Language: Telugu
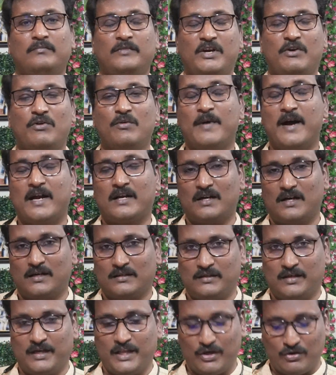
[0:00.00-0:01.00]
దేవుడు
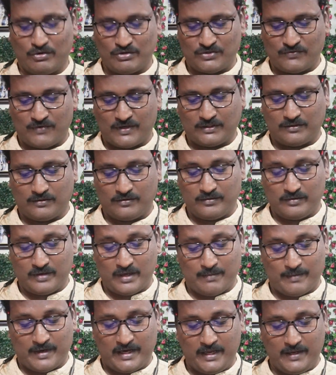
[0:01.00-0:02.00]
మాట్లాడుతున్నాడు యహోశువాతో
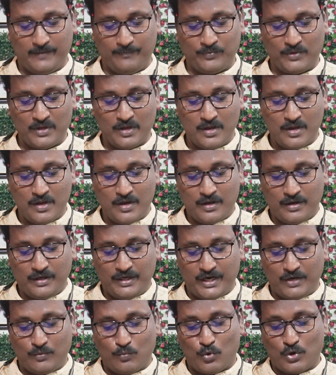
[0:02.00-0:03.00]
ఏమని
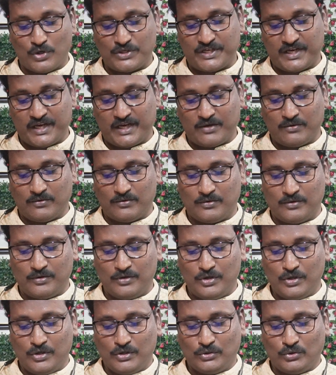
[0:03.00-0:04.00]
నేను మోషేకు
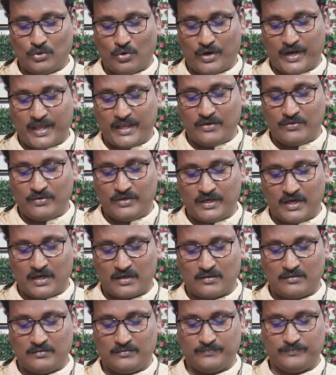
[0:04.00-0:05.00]
తోడై
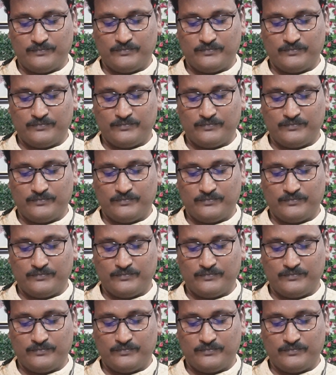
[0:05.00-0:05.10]
ఉండినట్లు